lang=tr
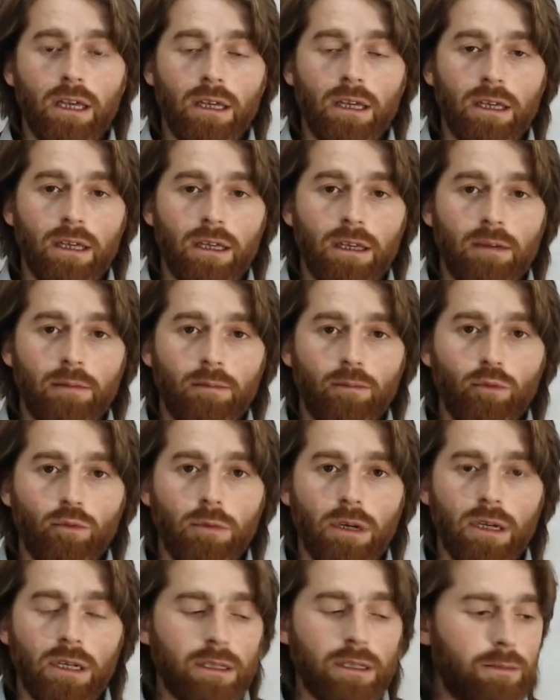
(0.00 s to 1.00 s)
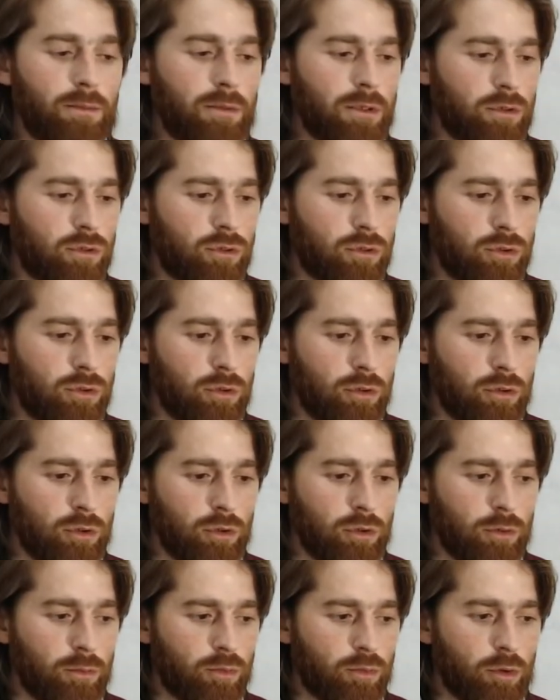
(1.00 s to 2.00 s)
Ee, bu manada bir
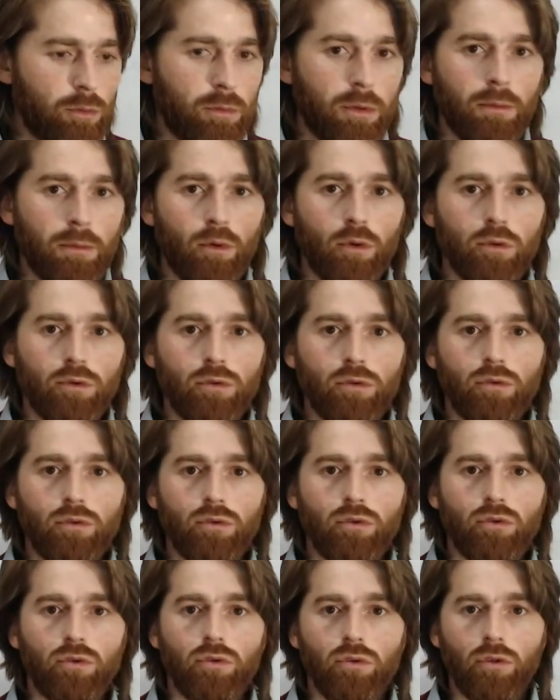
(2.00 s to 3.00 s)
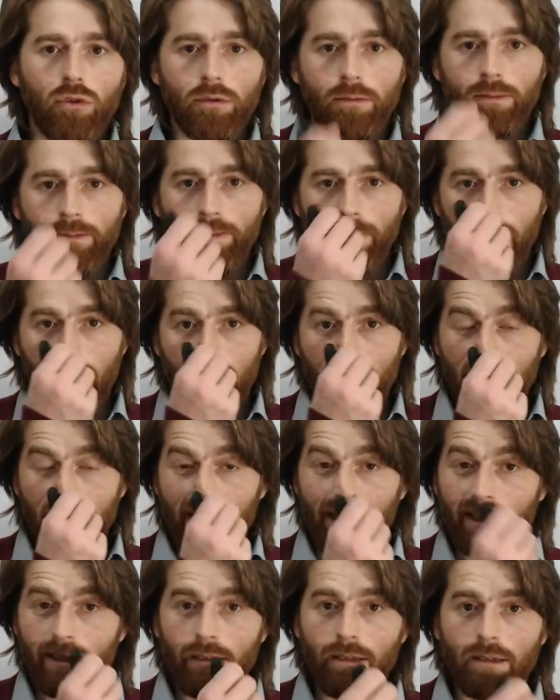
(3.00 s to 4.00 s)
sürü e, problem olduğunu düşünüyorum.
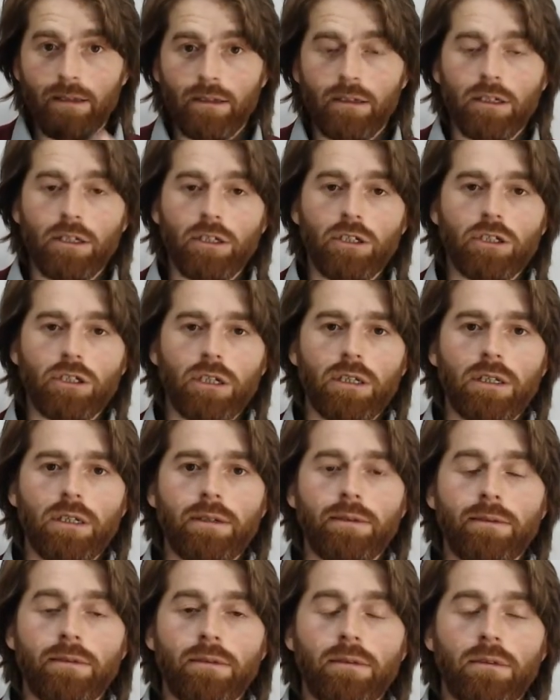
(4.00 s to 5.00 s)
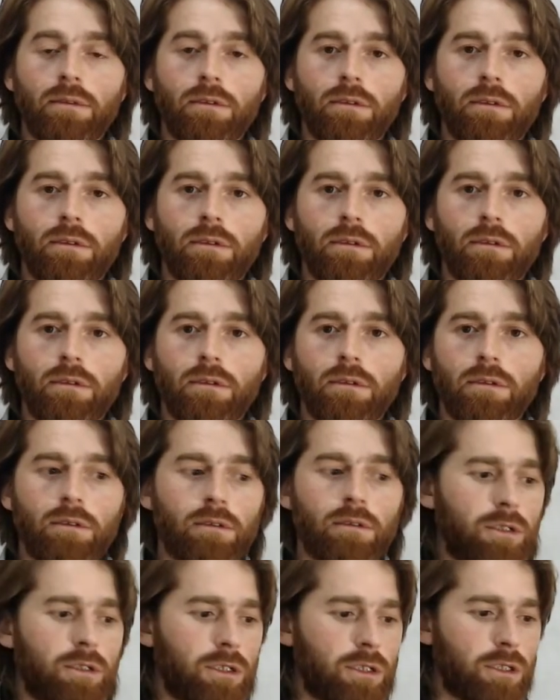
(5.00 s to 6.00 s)
Ee, inşallah e,
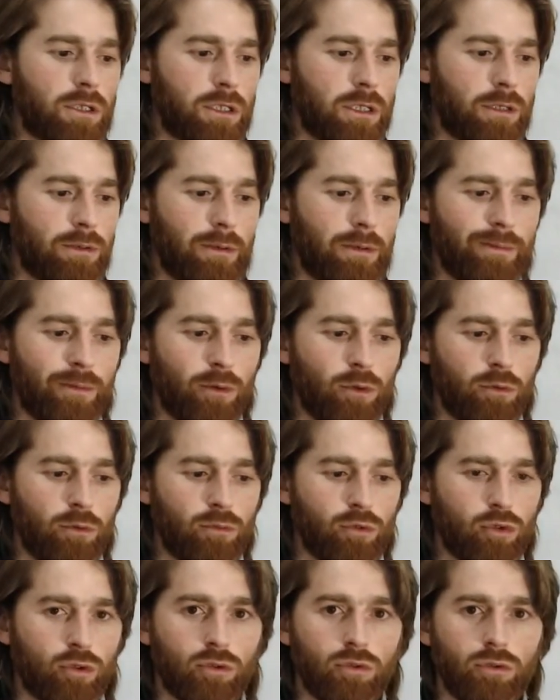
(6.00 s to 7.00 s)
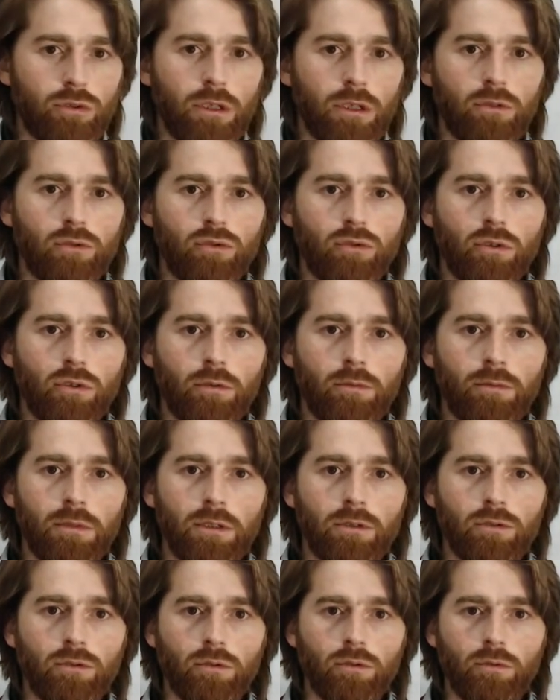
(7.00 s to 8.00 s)
cevap olmuştur diye düşünüyorum. Bir
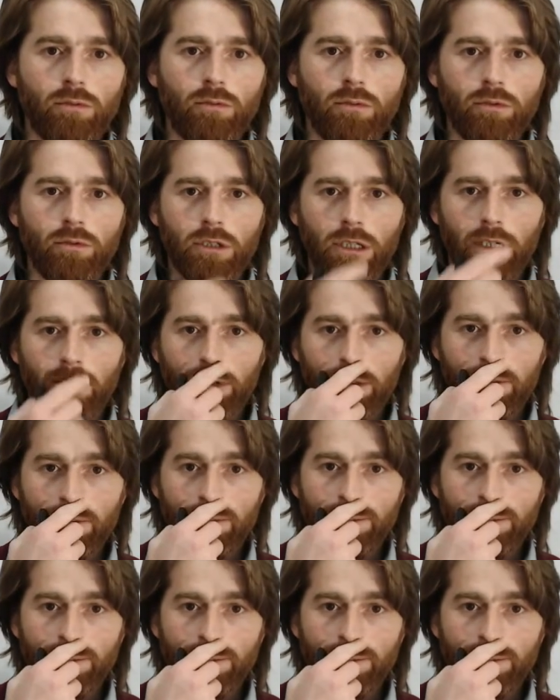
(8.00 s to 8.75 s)
sürü şey var.